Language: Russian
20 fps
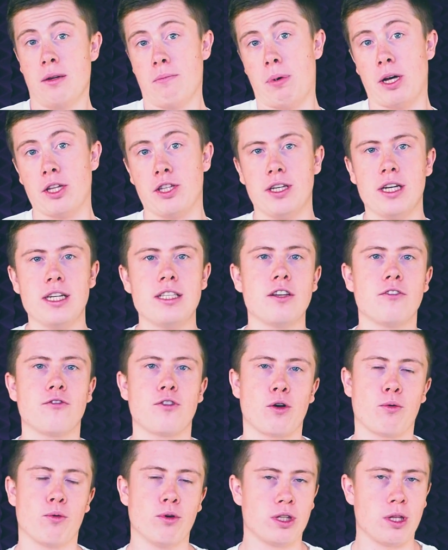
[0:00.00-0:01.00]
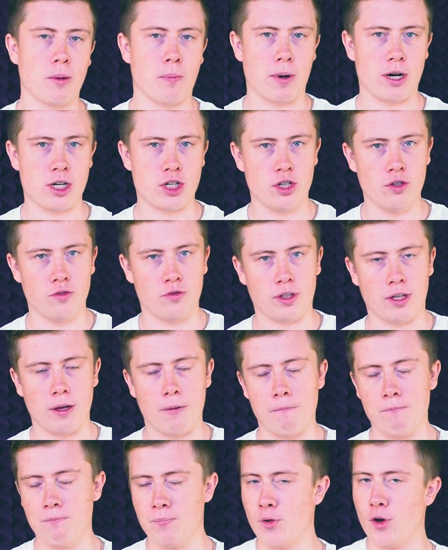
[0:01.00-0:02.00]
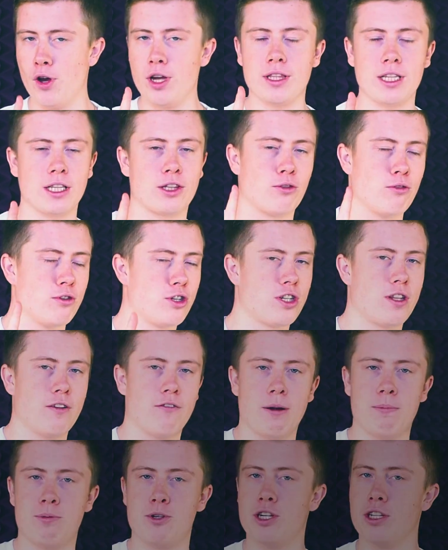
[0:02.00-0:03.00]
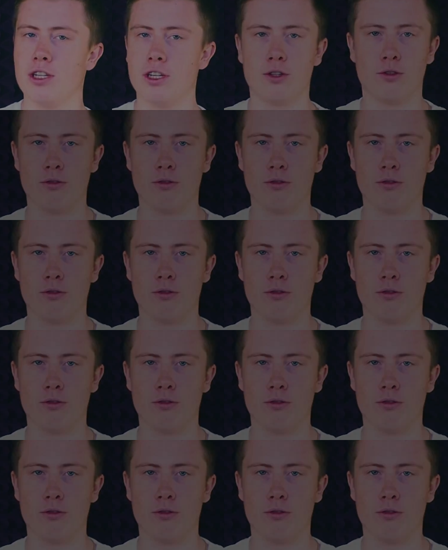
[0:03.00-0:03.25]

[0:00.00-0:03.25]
подъедет в какой-то прошивке. Но это точно вообще не